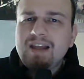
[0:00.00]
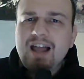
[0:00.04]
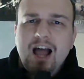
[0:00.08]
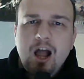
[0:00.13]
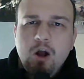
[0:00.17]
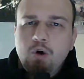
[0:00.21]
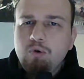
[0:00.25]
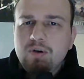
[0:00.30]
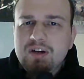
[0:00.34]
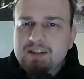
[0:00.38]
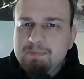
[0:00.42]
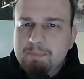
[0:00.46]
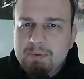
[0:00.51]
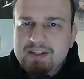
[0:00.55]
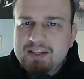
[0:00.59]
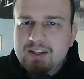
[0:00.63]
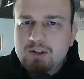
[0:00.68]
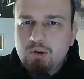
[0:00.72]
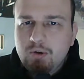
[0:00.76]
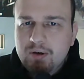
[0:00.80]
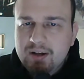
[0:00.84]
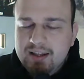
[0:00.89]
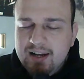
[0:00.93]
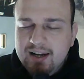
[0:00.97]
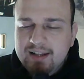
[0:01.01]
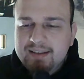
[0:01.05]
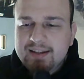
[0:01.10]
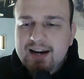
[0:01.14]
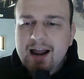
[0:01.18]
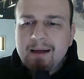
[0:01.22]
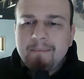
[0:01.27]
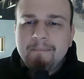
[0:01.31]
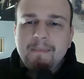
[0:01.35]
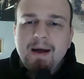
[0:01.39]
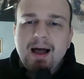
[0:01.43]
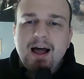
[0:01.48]
alcuni spettatori della
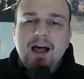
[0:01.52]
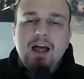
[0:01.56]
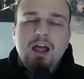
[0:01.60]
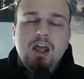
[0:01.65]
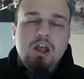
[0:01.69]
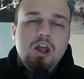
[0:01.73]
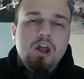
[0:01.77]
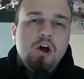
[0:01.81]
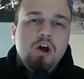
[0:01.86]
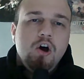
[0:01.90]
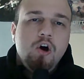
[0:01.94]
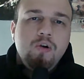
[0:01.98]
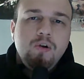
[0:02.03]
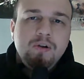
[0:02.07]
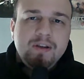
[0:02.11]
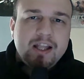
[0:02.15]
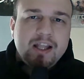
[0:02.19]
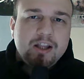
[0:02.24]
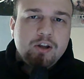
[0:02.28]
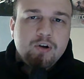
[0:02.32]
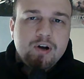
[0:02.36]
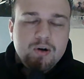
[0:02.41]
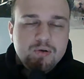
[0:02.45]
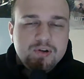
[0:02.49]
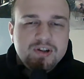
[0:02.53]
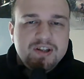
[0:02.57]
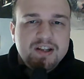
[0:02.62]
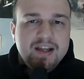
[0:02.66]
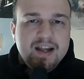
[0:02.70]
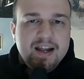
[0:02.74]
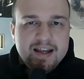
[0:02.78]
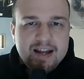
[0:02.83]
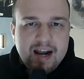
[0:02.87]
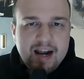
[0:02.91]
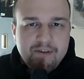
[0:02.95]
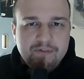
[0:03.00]
trama, ho notato che lo
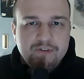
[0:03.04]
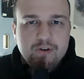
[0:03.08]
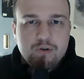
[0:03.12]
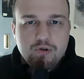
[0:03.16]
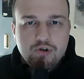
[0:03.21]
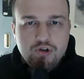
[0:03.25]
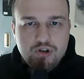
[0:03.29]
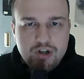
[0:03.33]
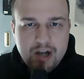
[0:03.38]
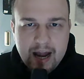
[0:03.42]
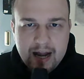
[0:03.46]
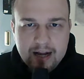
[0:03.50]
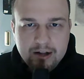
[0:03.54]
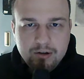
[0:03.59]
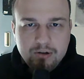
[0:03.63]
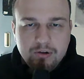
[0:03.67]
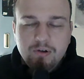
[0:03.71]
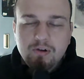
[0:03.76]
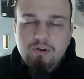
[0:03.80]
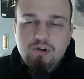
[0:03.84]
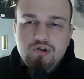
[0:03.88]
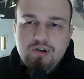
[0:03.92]
stile grafico scelto,